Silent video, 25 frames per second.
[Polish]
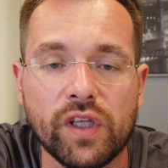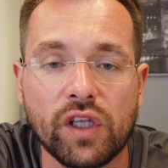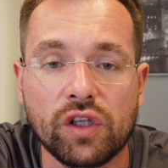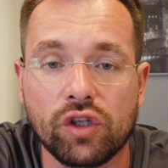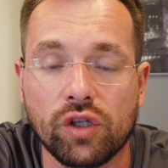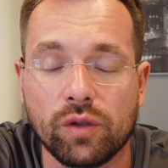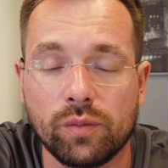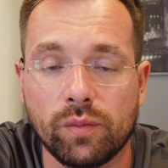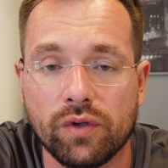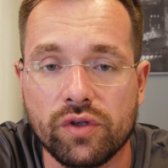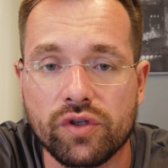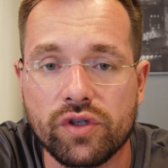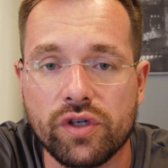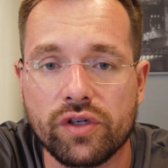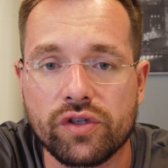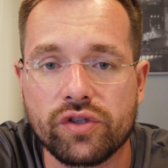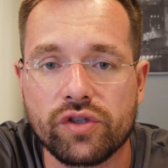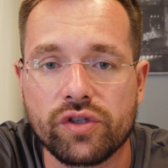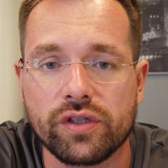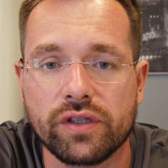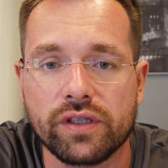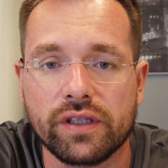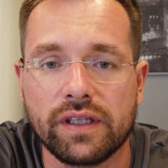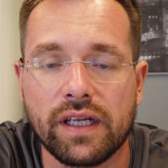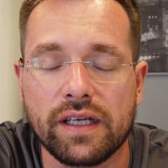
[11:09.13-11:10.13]
to
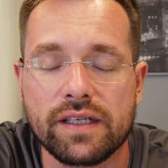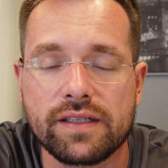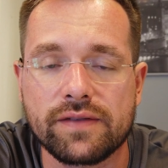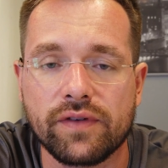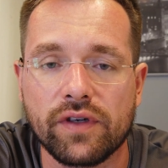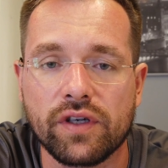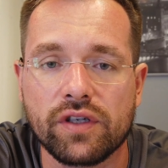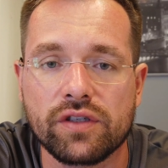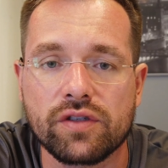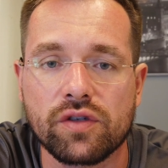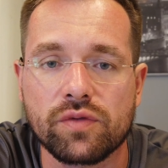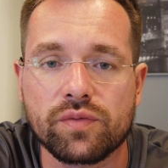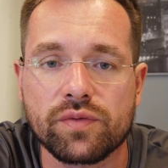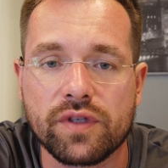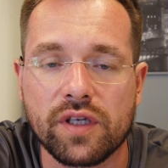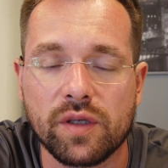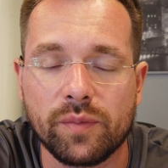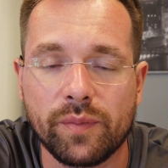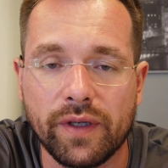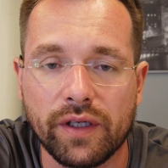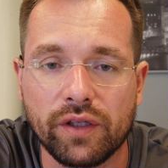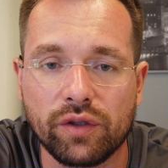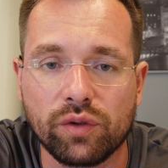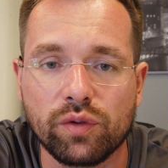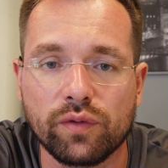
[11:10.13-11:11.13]
możesz e, dla swoich
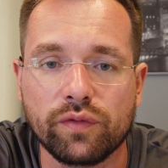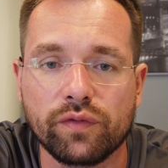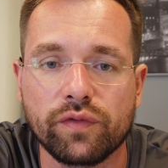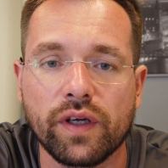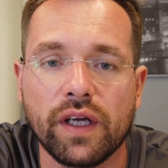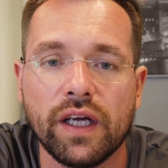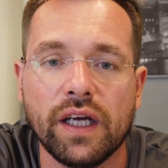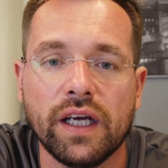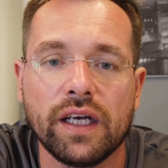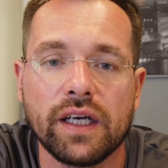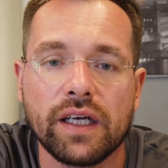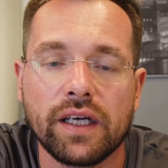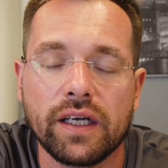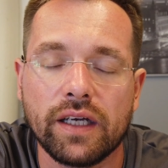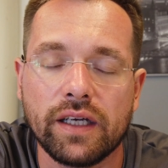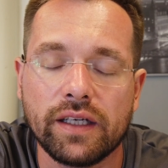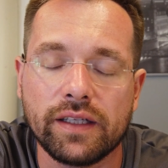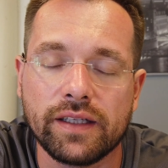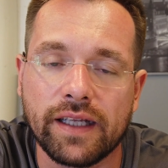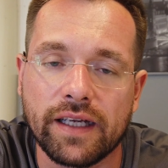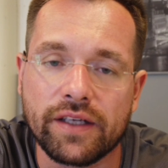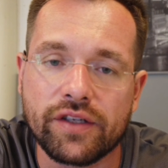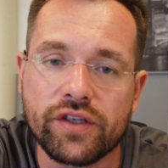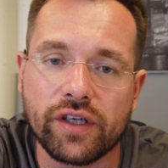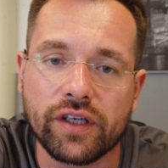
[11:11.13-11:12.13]
subskrybentów
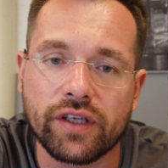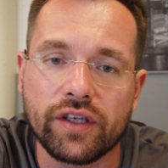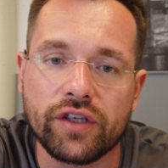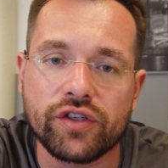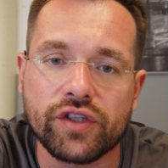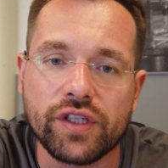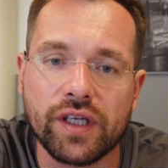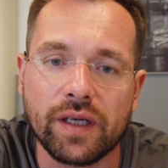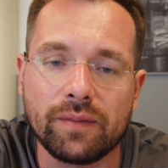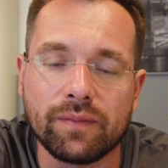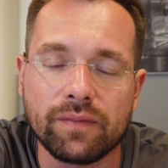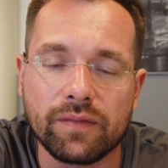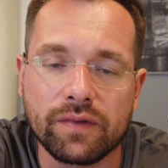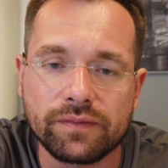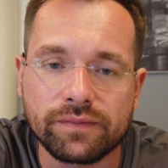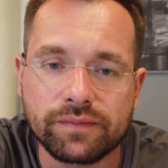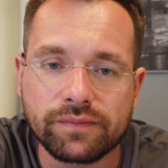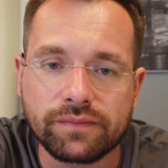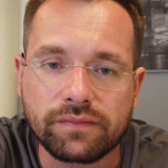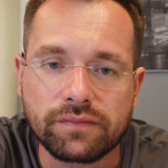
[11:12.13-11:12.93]
dać jakieś tam